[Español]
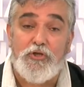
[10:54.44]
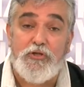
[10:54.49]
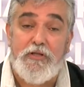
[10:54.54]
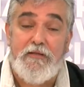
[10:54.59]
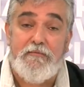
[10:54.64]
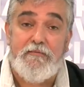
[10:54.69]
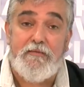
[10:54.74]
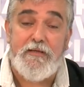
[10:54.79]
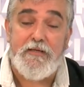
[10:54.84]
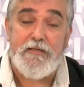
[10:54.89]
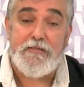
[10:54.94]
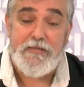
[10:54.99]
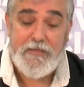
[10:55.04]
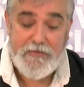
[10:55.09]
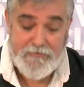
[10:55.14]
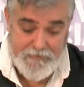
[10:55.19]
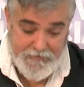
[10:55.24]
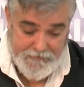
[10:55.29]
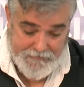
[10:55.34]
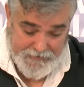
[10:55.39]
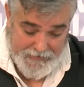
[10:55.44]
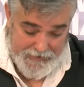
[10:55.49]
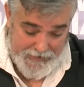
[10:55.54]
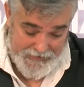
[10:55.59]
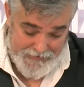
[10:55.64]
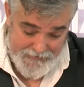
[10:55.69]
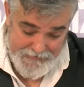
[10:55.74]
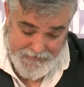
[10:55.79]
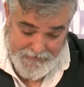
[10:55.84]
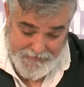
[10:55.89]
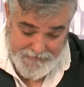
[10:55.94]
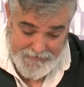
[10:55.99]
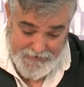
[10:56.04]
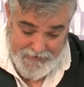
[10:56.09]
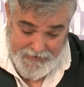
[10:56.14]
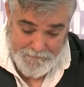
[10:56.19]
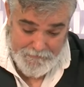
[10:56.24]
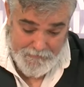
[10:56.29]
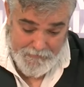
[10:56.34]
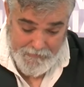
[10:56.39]
noticias, etcétera,
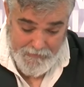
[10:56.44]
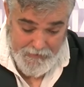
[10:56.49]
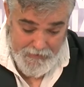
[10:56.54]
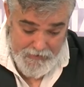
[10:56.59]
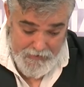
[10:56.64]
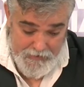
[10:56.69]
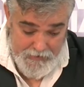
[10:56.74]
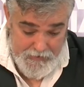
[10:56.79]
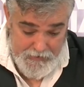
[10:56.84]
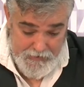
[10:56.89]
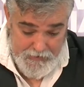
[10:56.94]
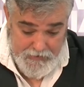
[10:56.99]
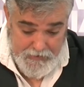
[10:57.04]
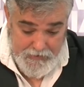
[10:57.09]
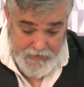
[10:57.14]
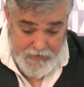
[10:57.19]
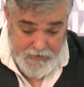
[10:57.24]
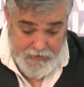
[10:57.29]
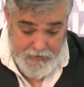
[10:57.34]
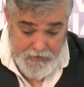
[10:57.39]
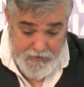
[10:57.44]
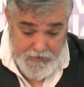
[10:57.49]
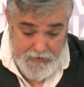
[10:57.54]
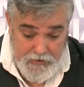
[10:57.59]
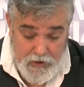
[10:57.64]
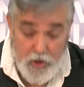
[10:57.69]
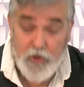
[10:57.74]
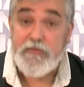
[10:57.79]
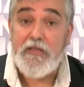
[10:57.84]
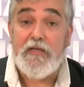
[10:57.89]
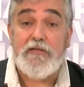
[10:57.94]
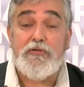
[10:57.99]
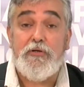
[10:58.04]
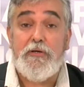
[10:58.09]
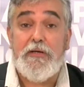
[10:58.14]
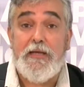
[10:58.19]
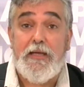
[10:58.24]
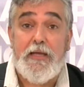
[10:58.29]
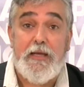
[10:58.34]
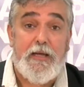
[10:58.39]
etcétera. Lo cierto
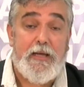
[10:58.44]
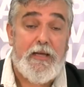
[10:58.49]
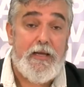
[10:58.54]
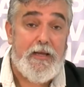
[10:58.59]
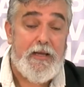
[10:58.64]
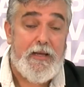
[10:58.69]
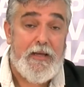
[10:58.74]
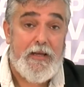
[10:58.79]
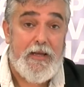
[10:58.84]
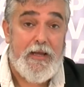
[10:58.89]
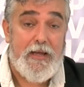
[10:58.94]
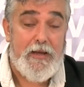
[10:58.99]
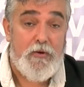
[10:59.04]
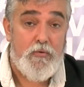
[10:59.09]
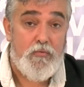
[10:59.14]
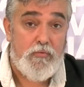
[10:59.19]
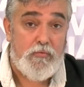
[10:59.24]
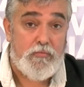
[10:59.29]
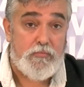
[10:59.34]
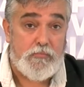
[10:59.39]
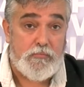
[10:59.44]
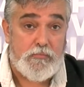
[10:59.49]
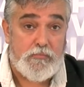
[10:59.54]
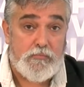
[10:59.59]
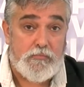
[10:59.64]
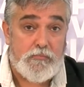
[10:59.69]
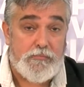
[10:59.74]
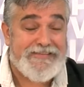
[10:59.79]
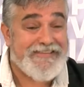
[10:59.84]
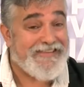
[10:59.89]
es que es un